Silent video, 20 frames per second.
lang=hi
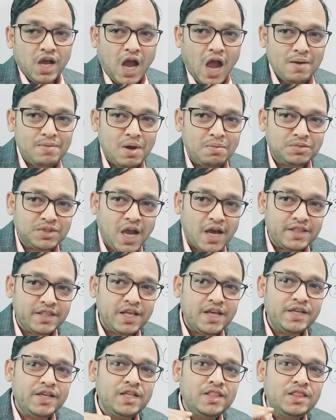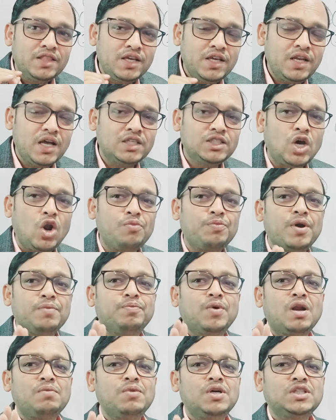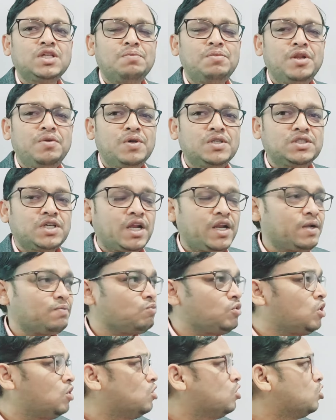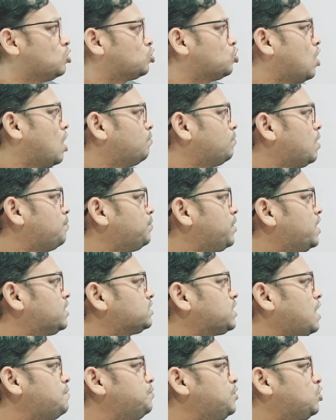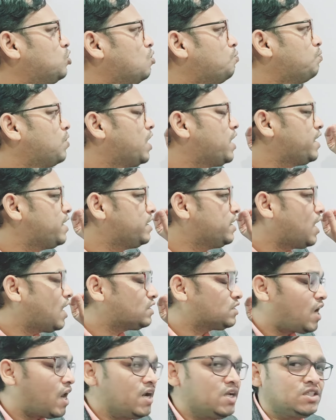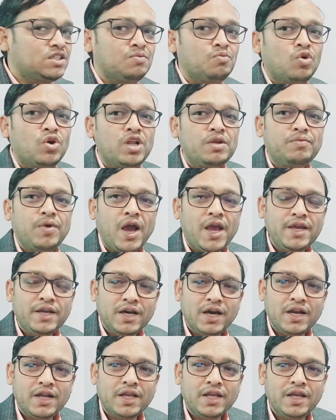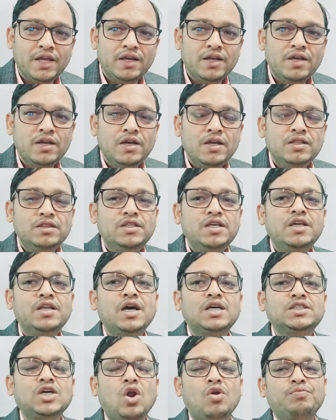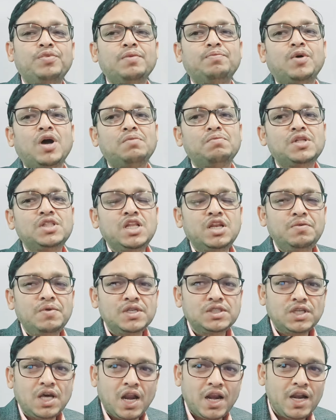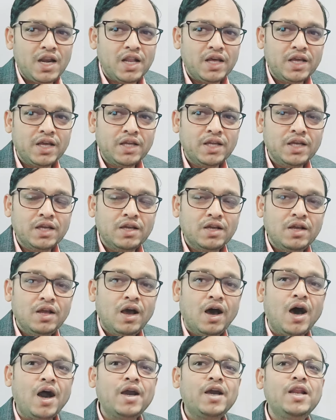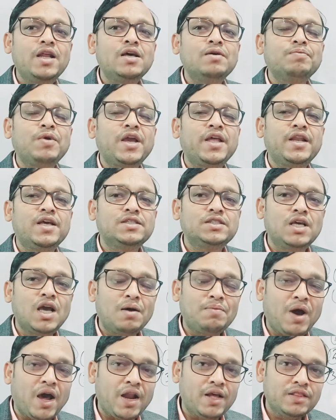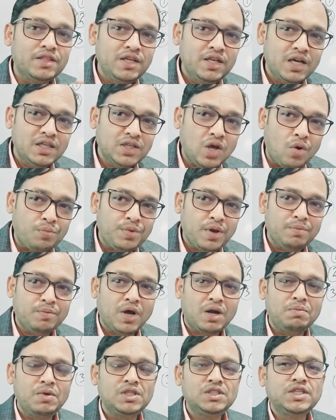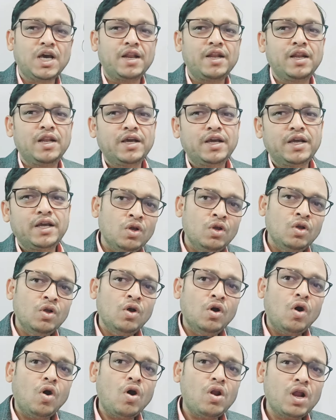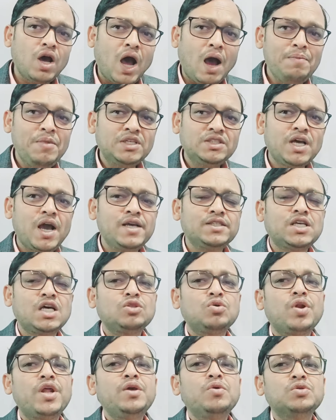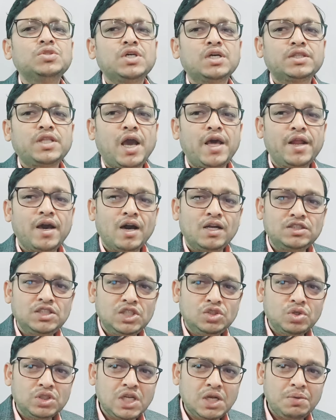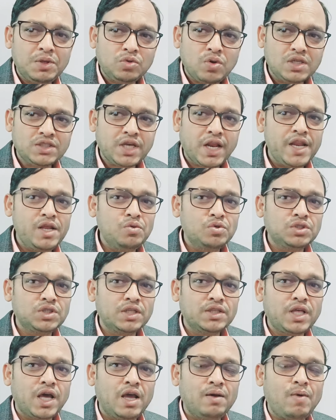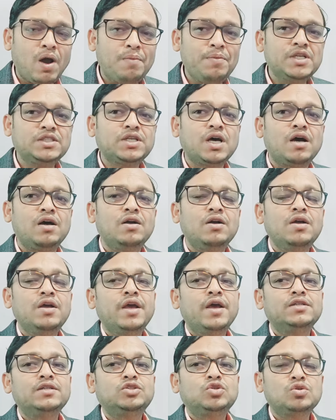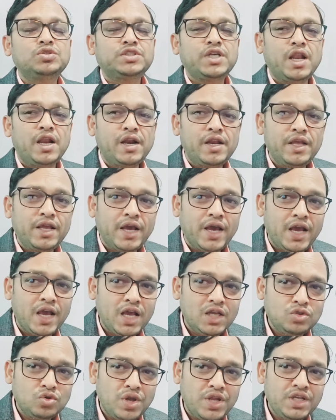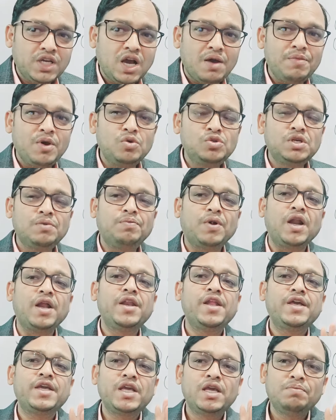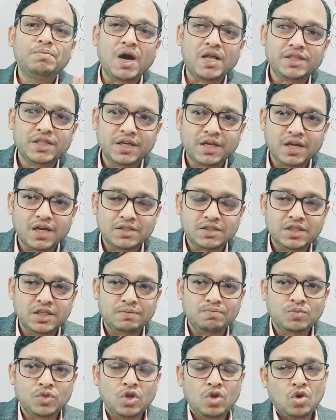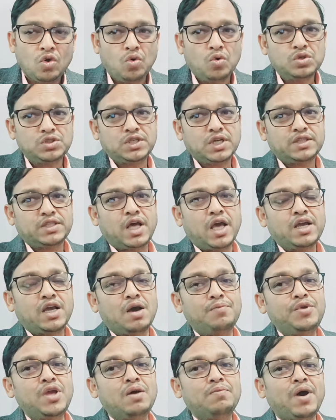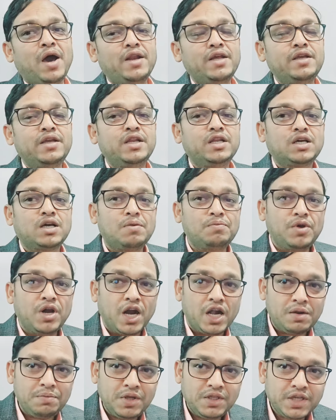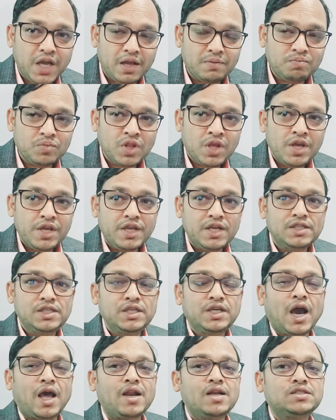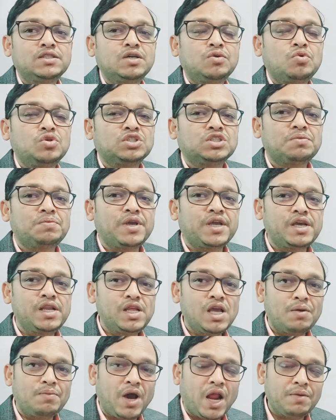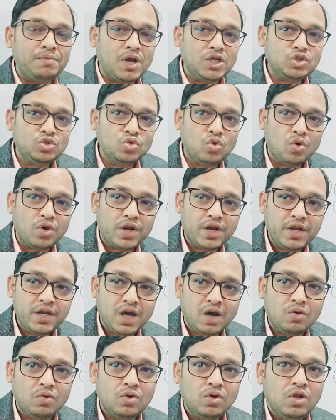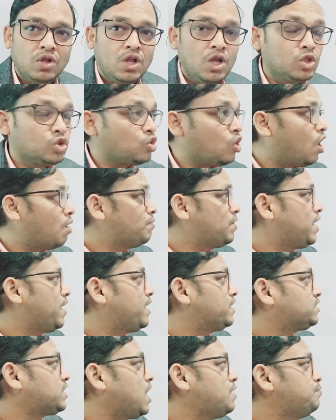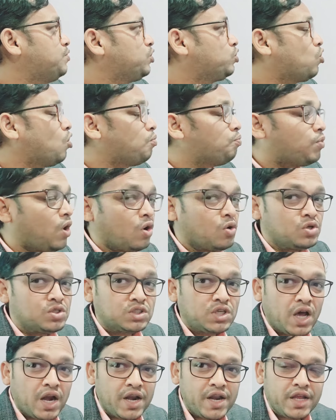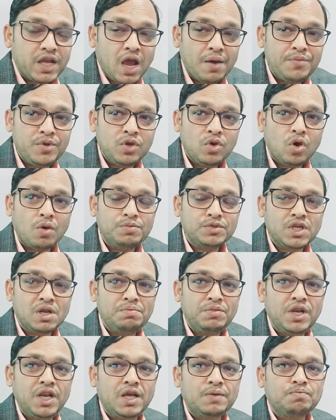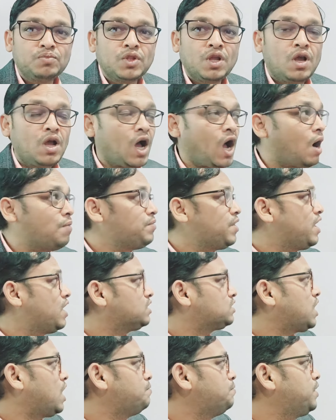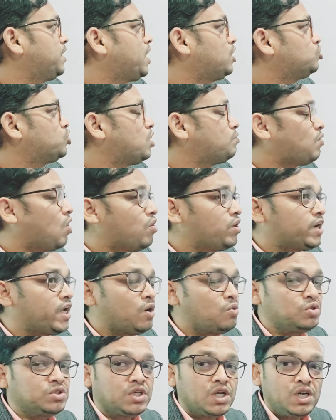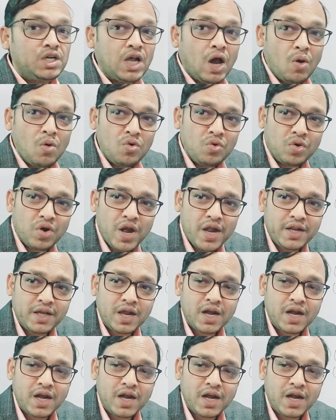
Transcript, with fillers: अब हम चाहते हैं कि तीन हज़ार पर मंथ हम निवेश करें तो हम अपने एस को बड़े ही आसानी से मोडिफाई करके तीन हज़ार पर मंथ निवेश करने लगेंगे अगले महीने से हमारा तीन हजार रुपये पर मंथ जाने लगेगा और हमेशा ऐसा तो नहीं हो सकता है ना हर सिचुएशन में तो ऐसा नहीं हो सकता है हम हमेशा जो सैलरी है जो इनकम है उसे बढ़ने की ही बातें करते हैं हो सकता है कभी हमारी इनकम घट भी जाए किसी कारण से कुछ समय के लिए हमारे पास नौकरी ना हो तो हमें एस को पॉज करने का भी ऑप्शन मिले हमें एस का जो अमाउंट है उसे डाउनग्रेड